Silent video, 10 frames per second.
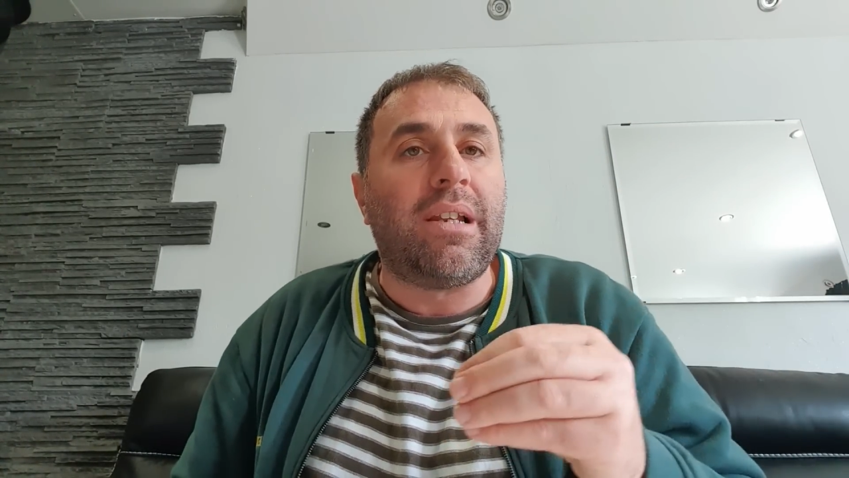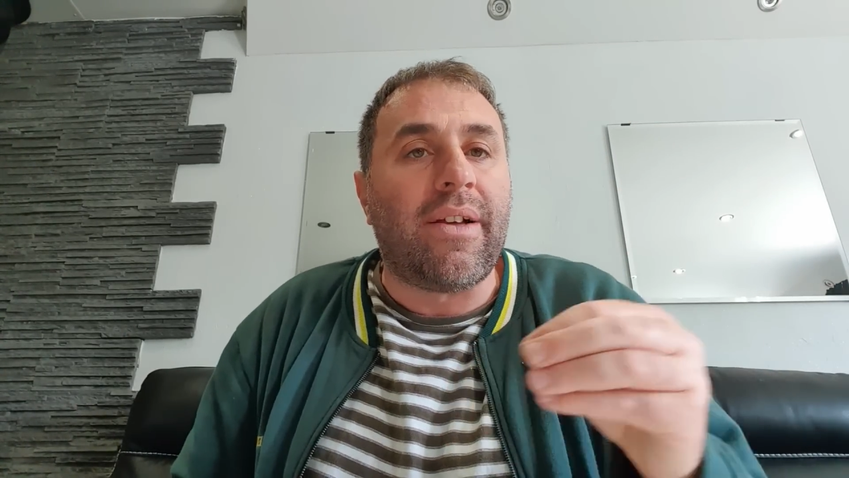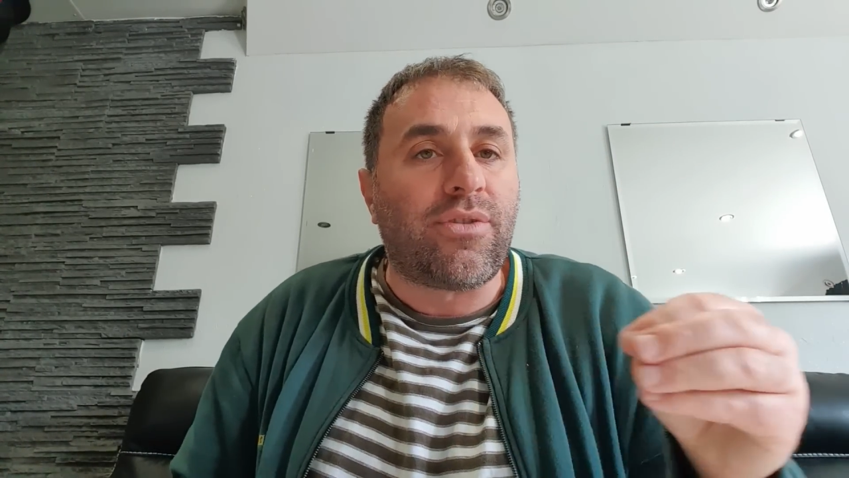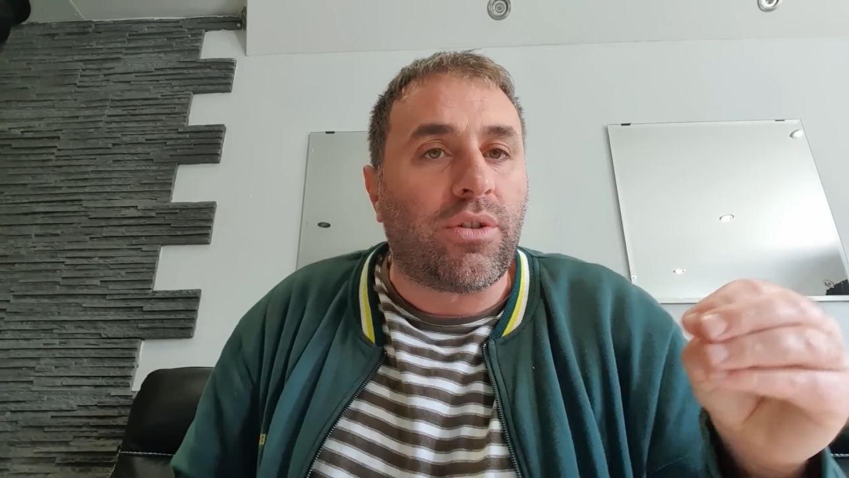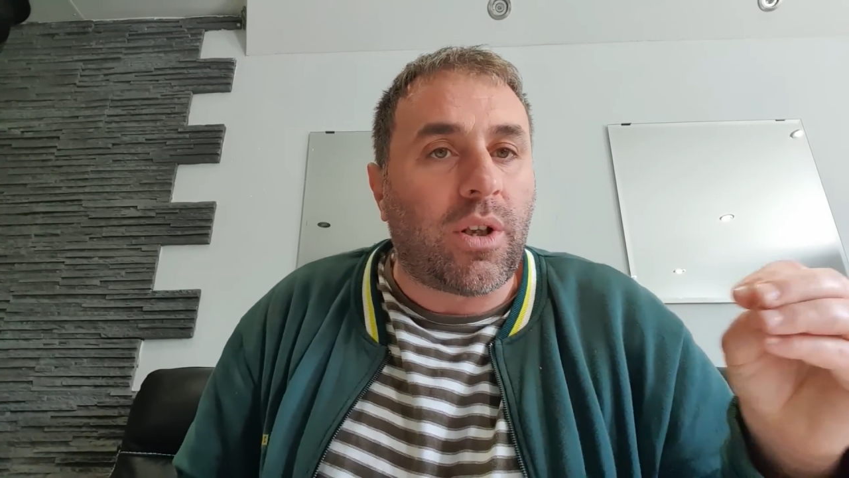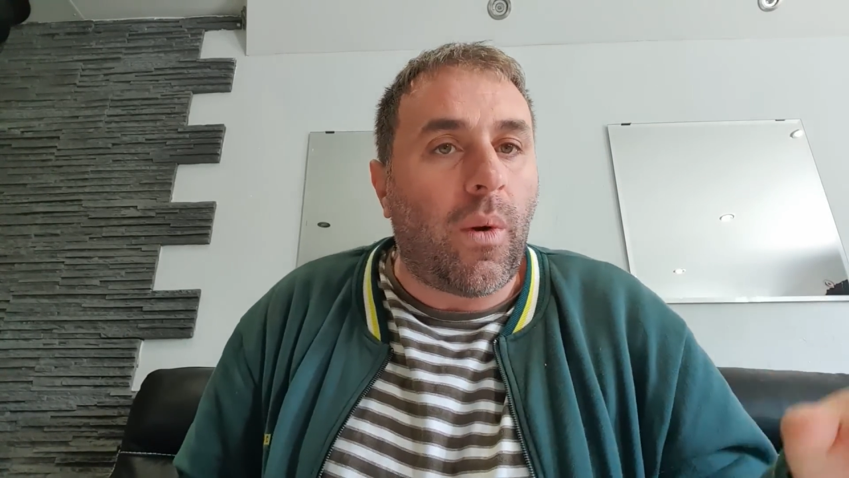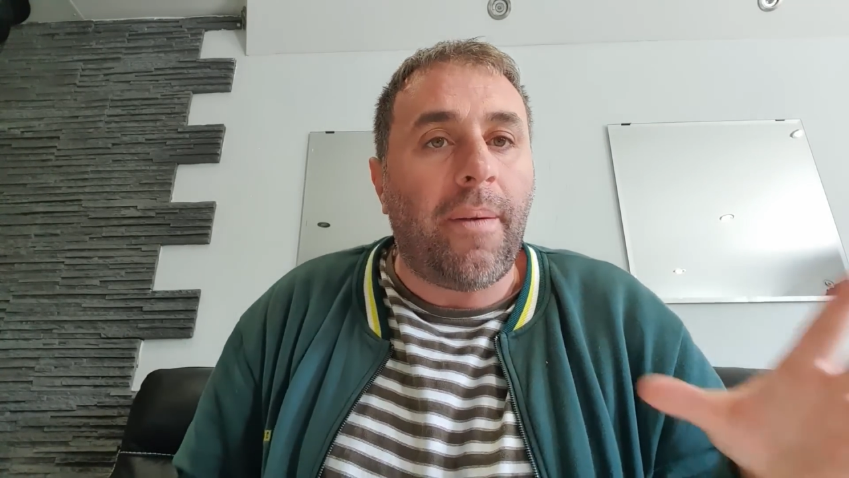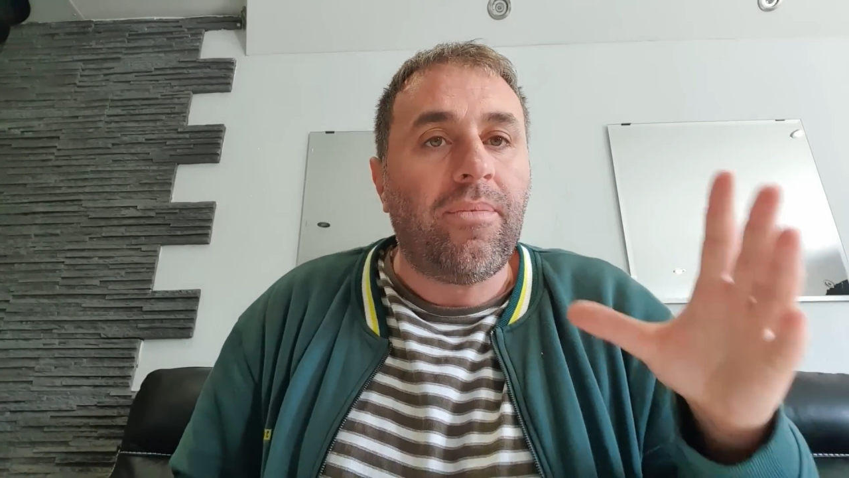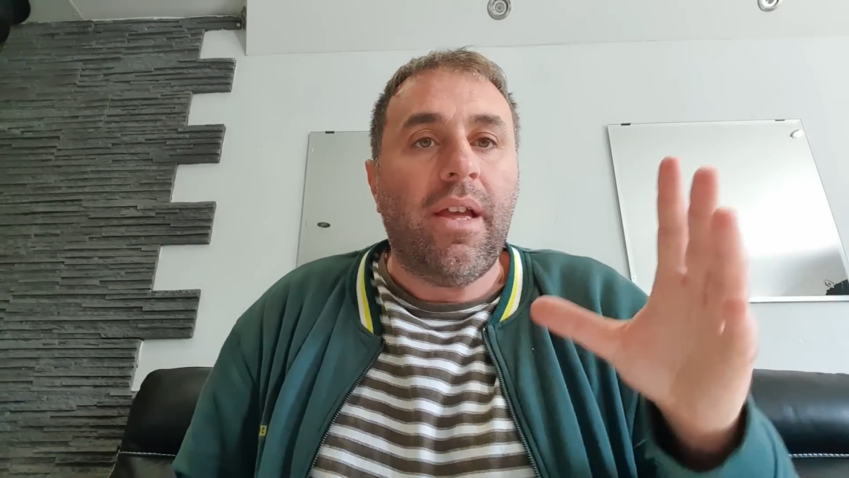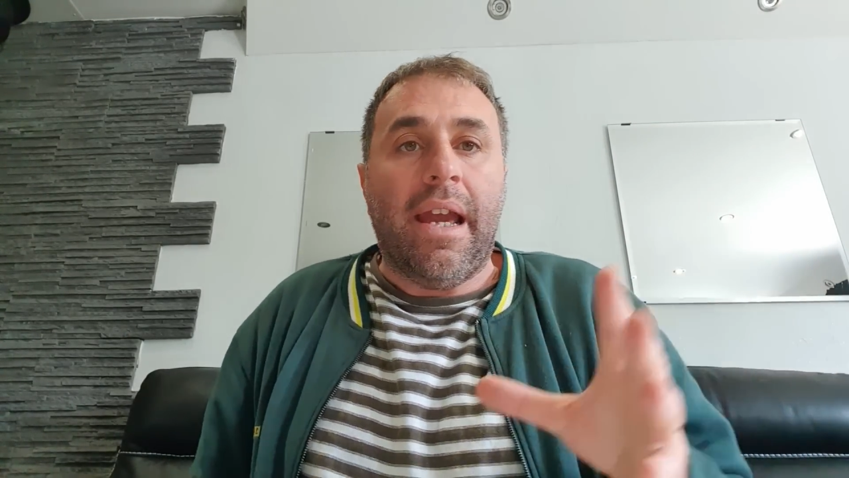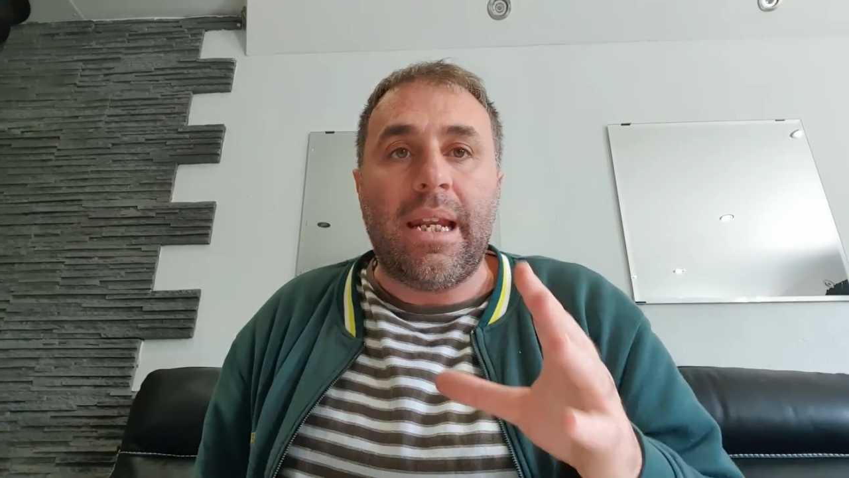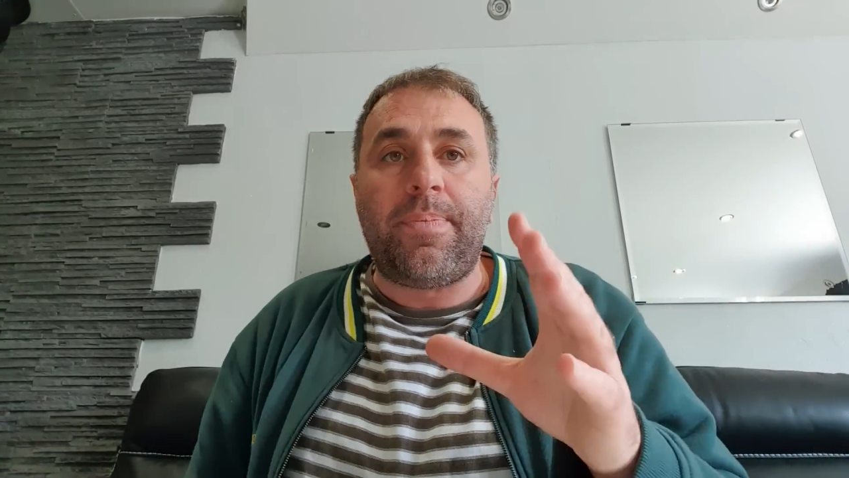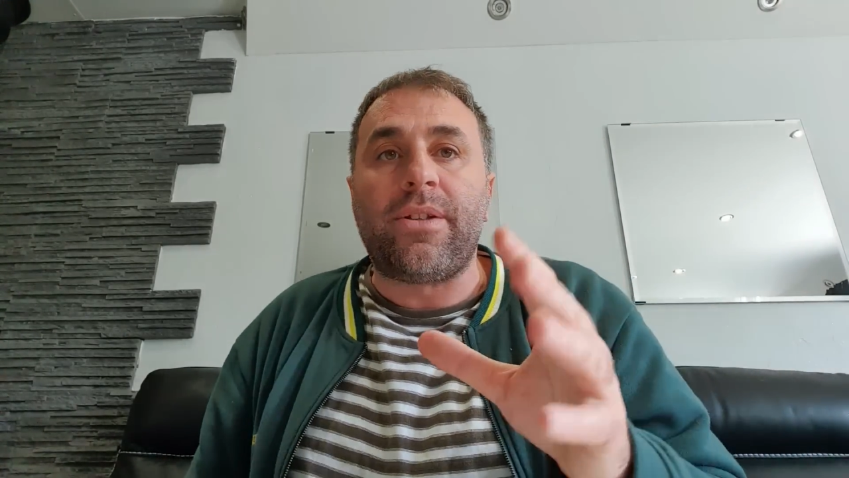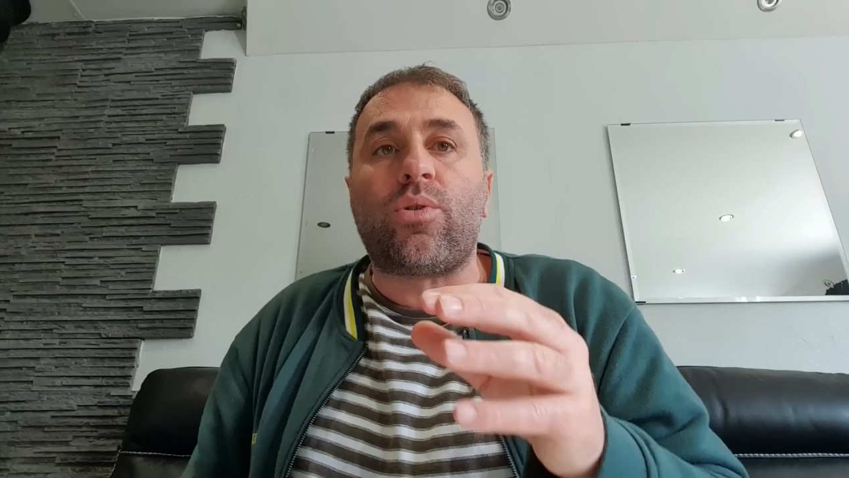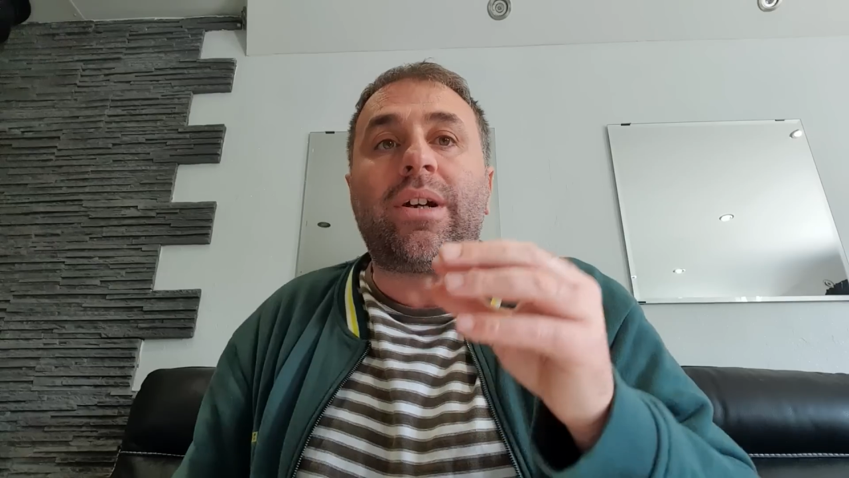903, et presque